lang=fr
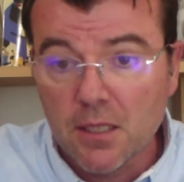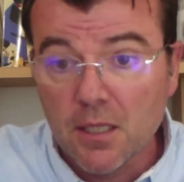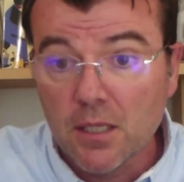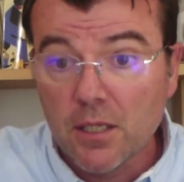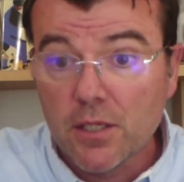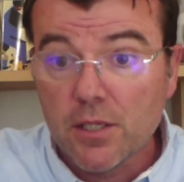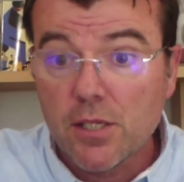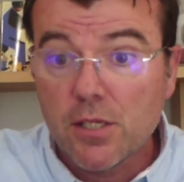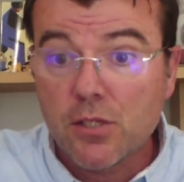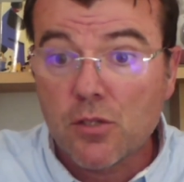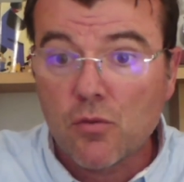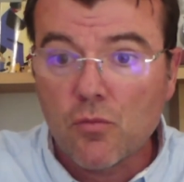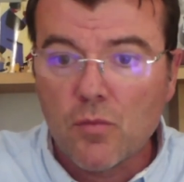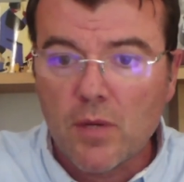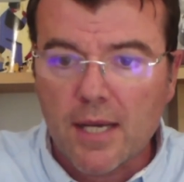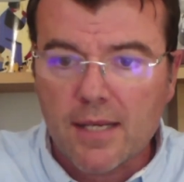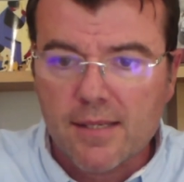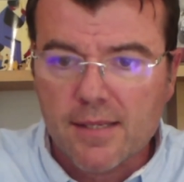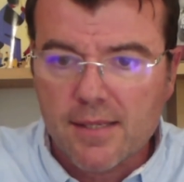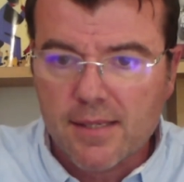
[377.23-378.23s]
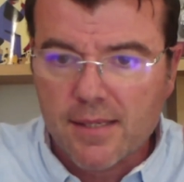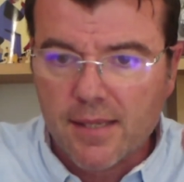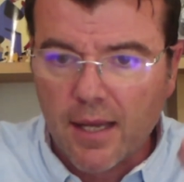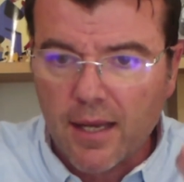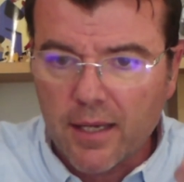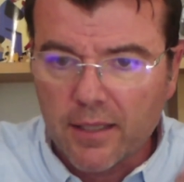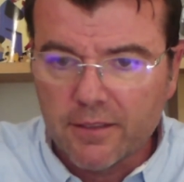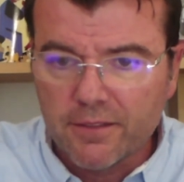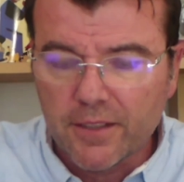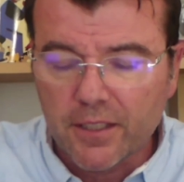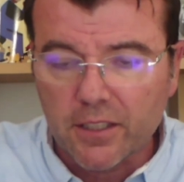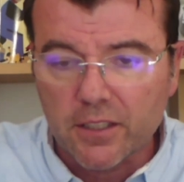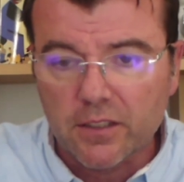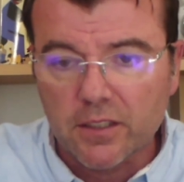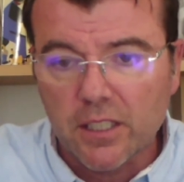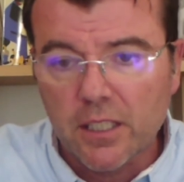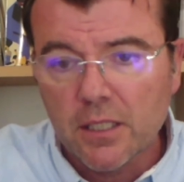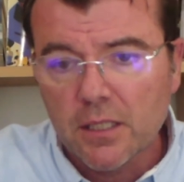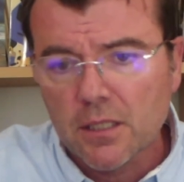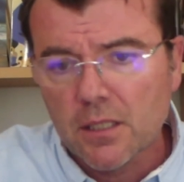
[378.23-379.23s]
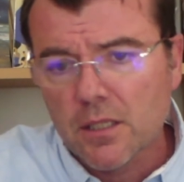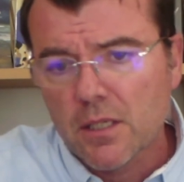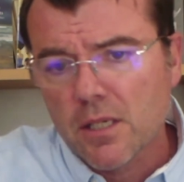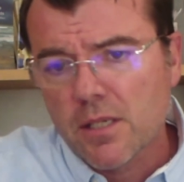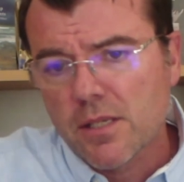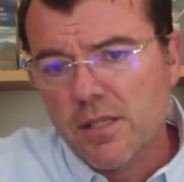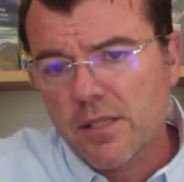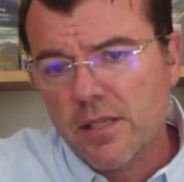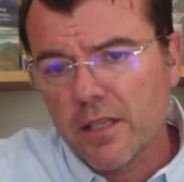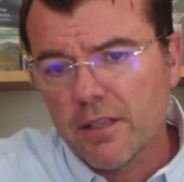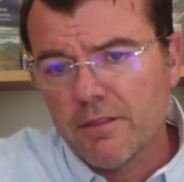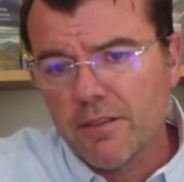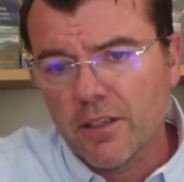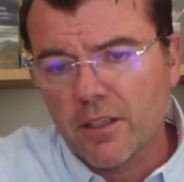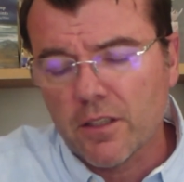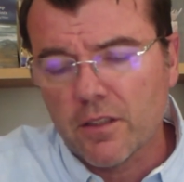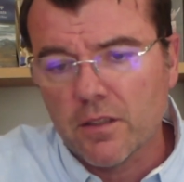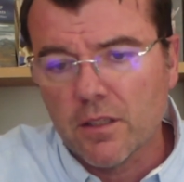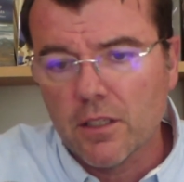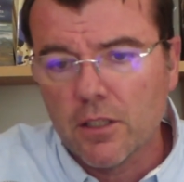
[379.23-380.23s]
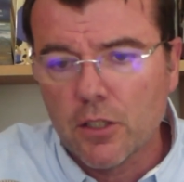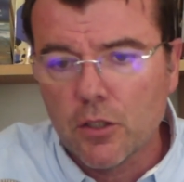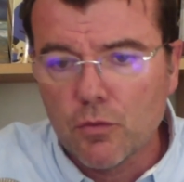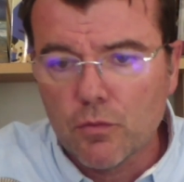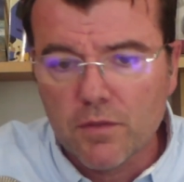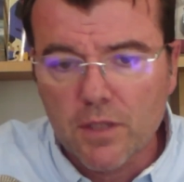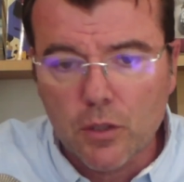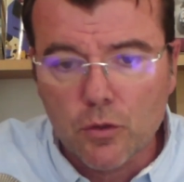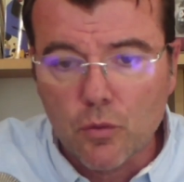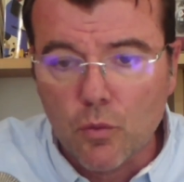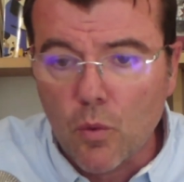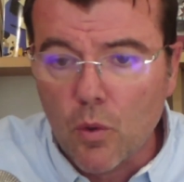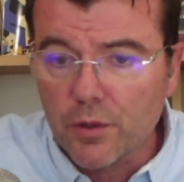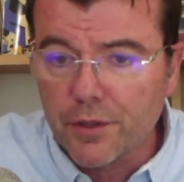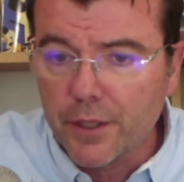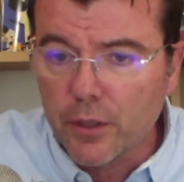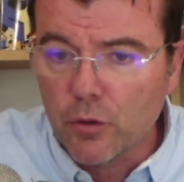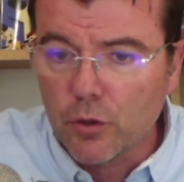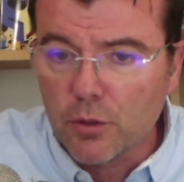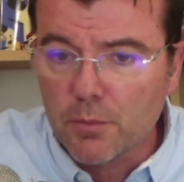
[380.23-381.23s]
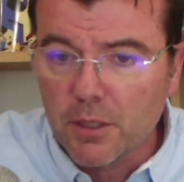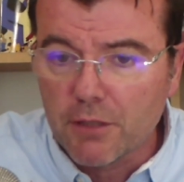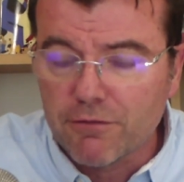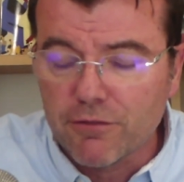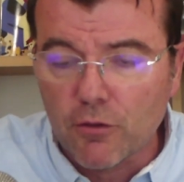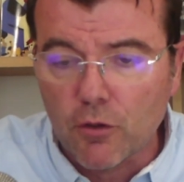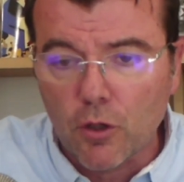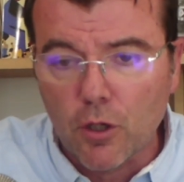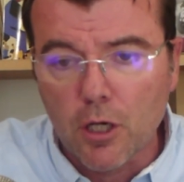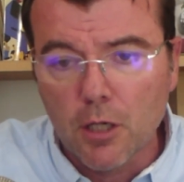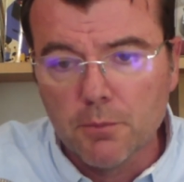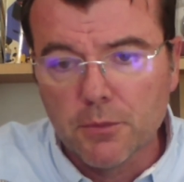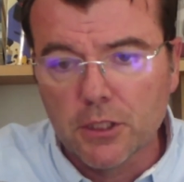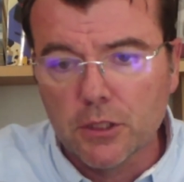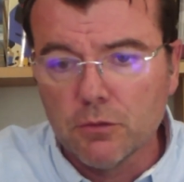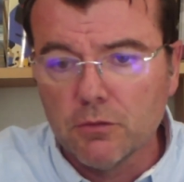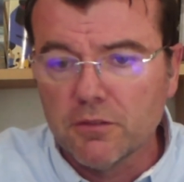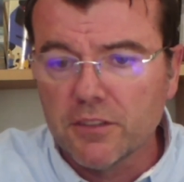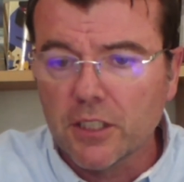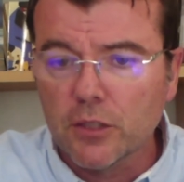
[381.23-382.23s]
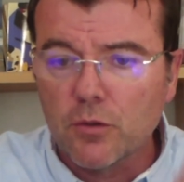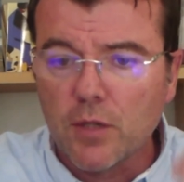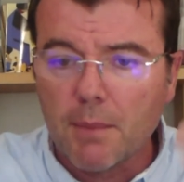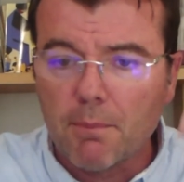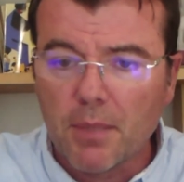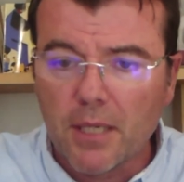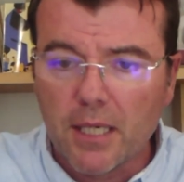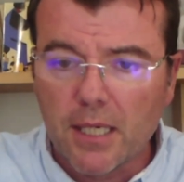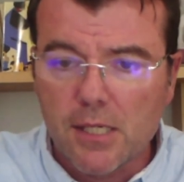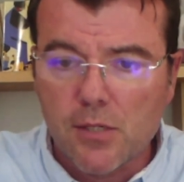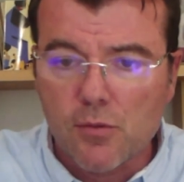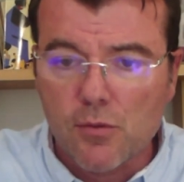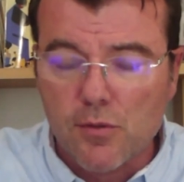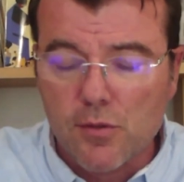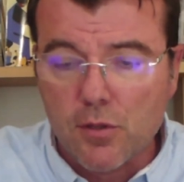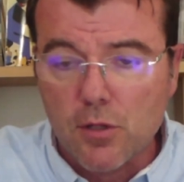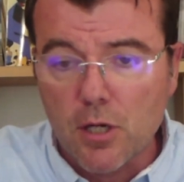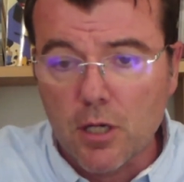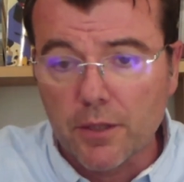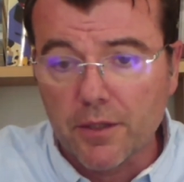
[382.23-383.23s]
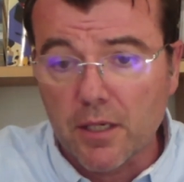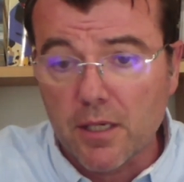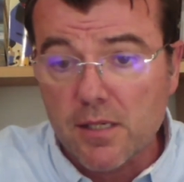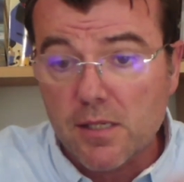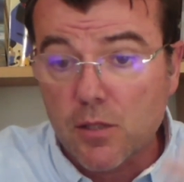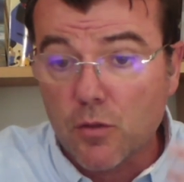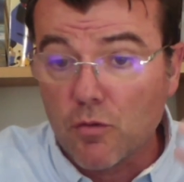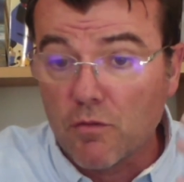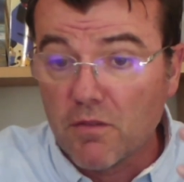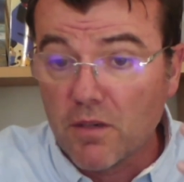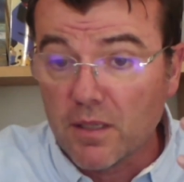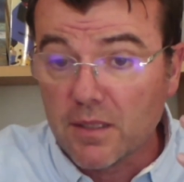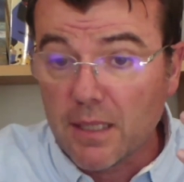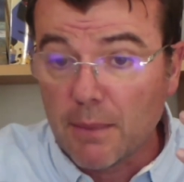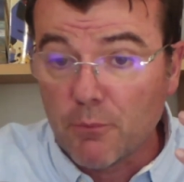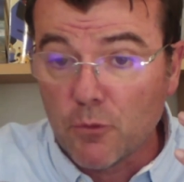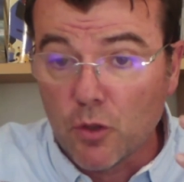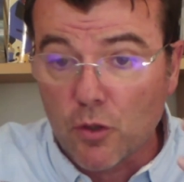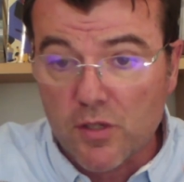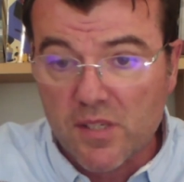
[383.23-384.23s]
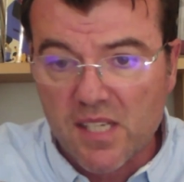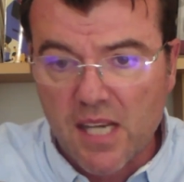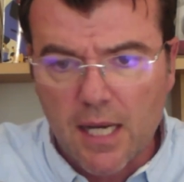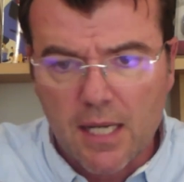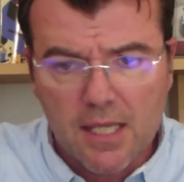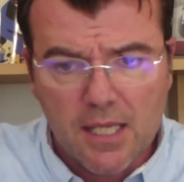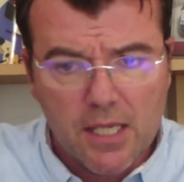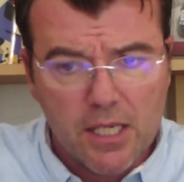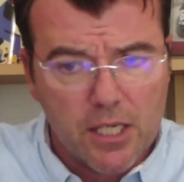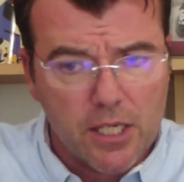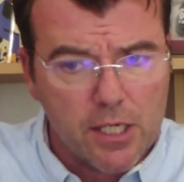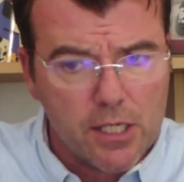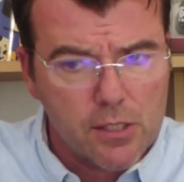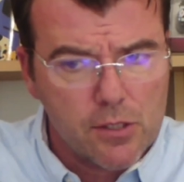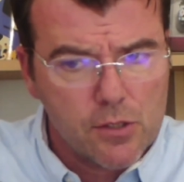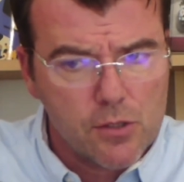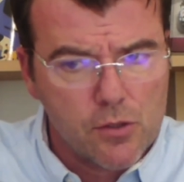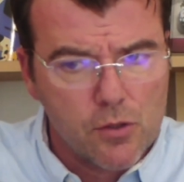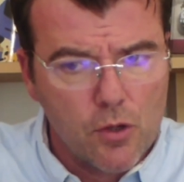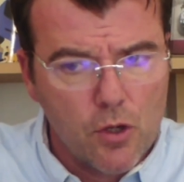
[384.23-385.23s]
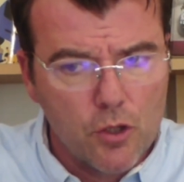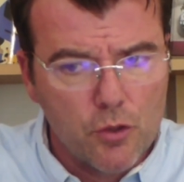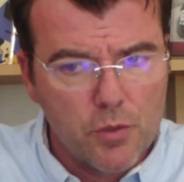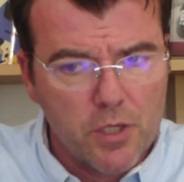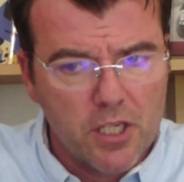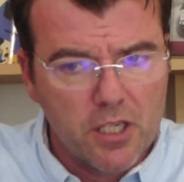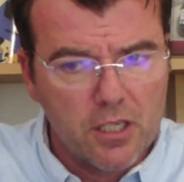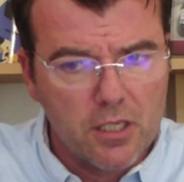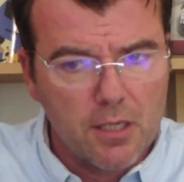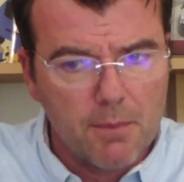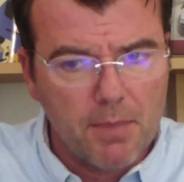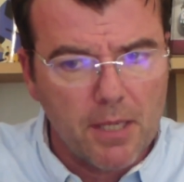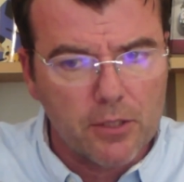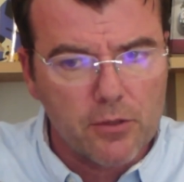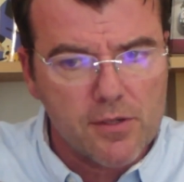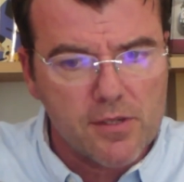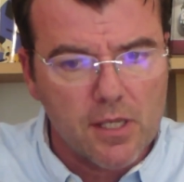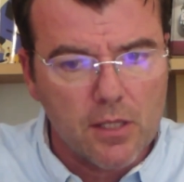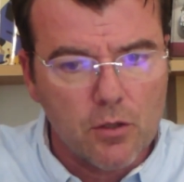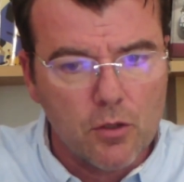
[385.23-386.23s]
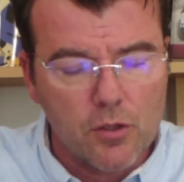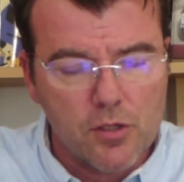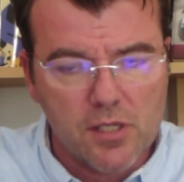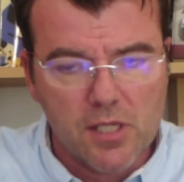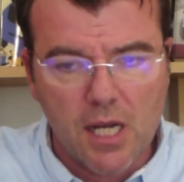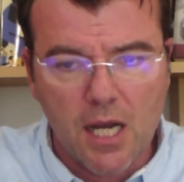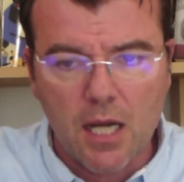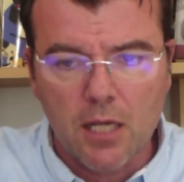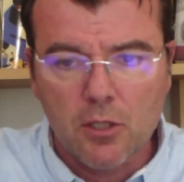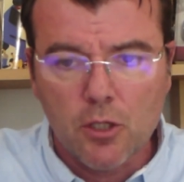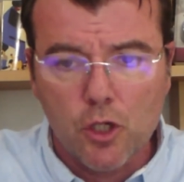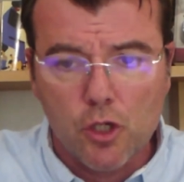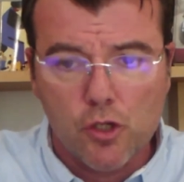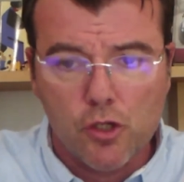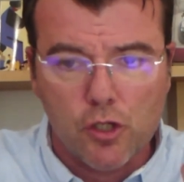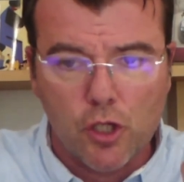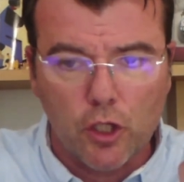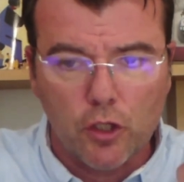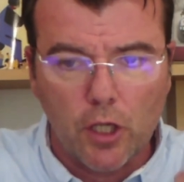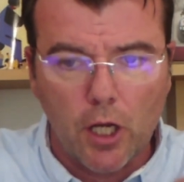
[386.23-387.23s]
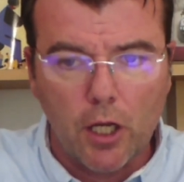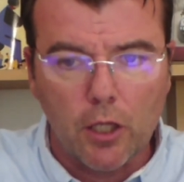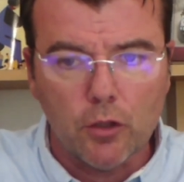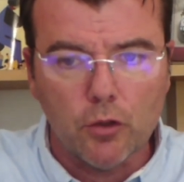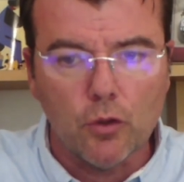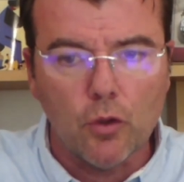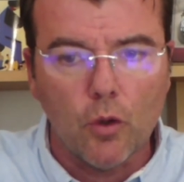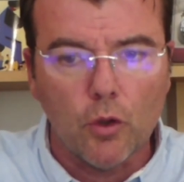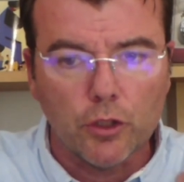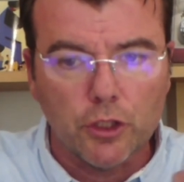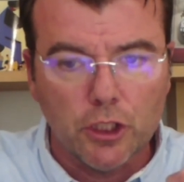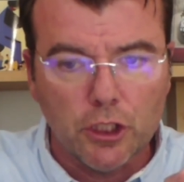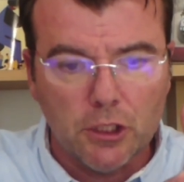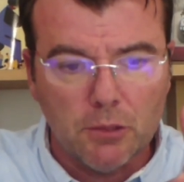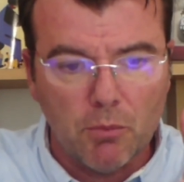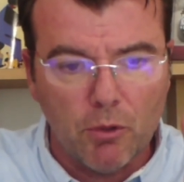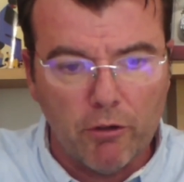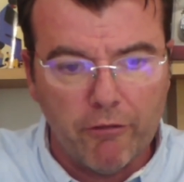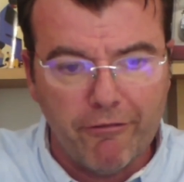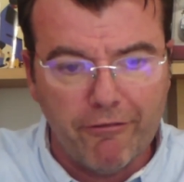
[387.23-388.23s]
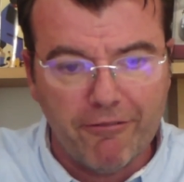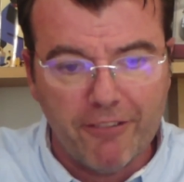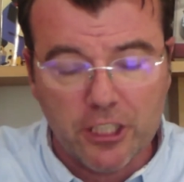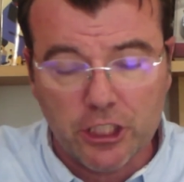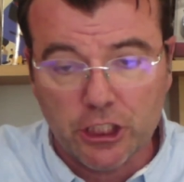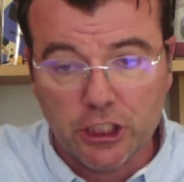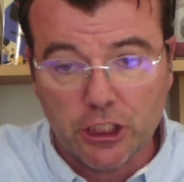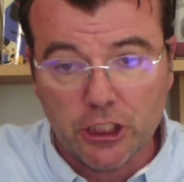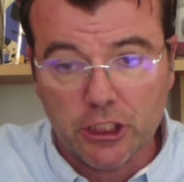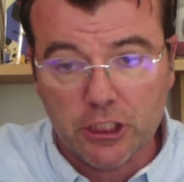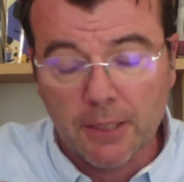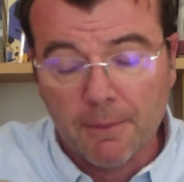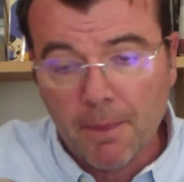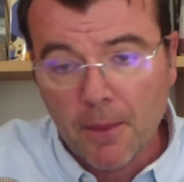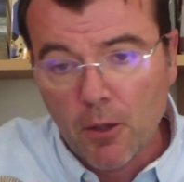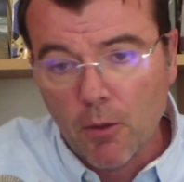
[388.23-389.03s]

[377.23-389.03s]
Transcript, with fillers: ils sont la sainte vérité, sainte vérité qui nous vient du World Economic Forum, qui nous vient de la presse aux ordres, hein. c'est une véritable doxa, et celui qui n'est pas dans cette doxa, c'est un horrible fasciste.